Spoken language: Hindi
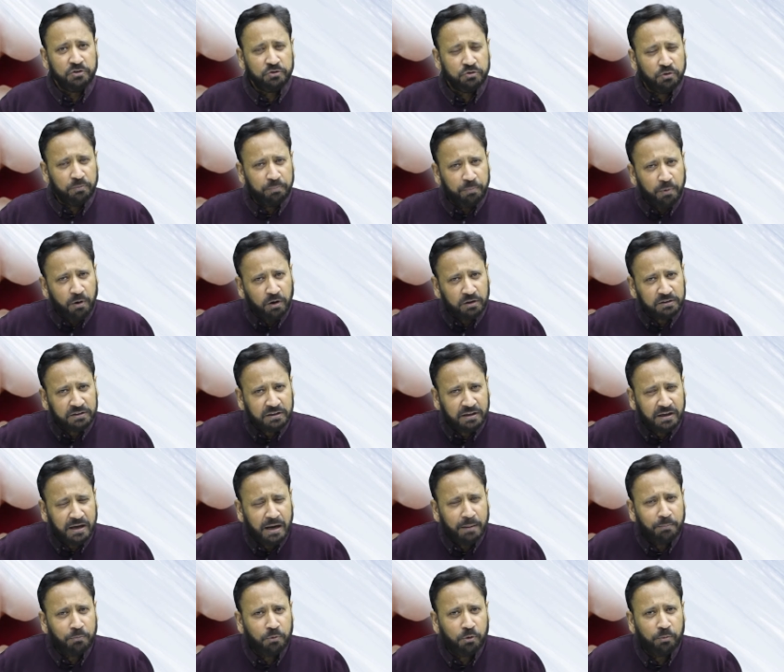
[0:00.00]
जो बहुत
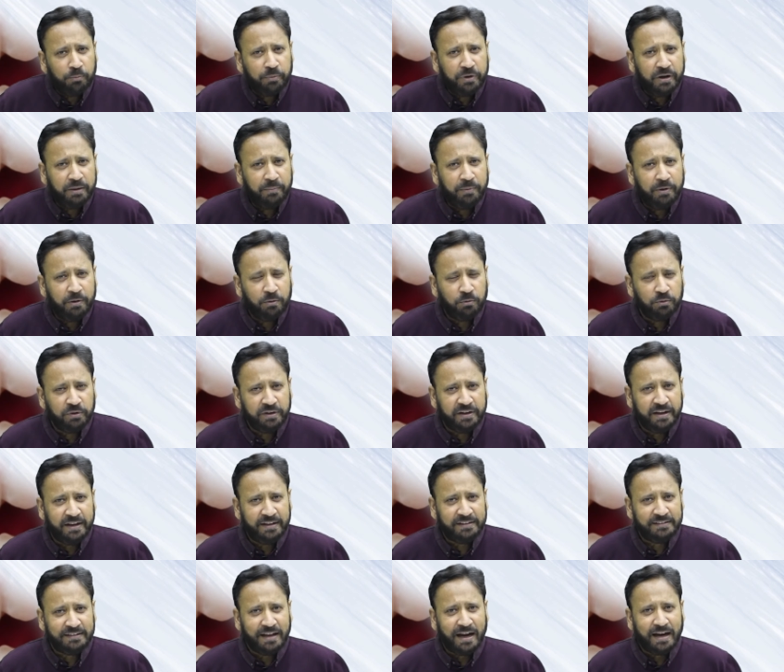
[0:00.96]
कम उम्र में
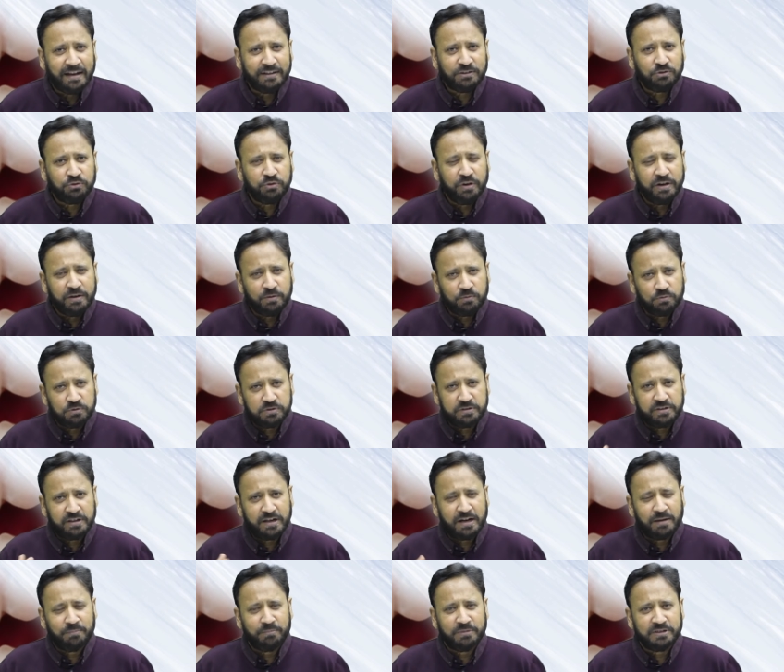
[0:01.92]
उनके दांत जो हैं
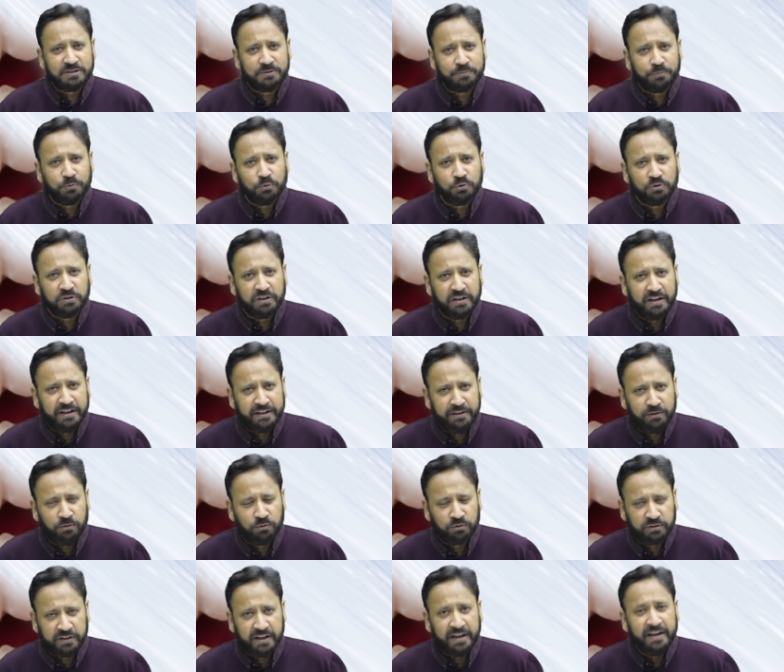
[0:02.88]
उस तरह मजबूत
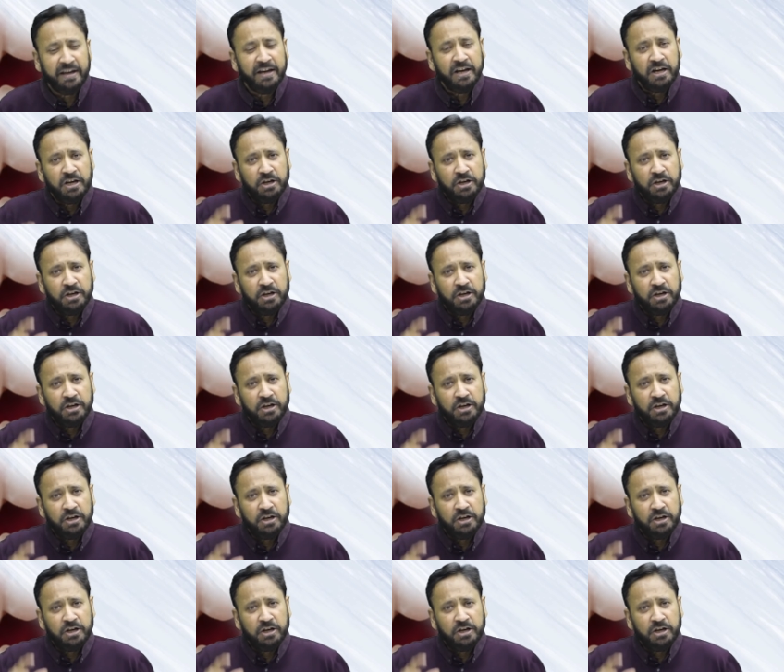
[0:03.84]
नहीं होते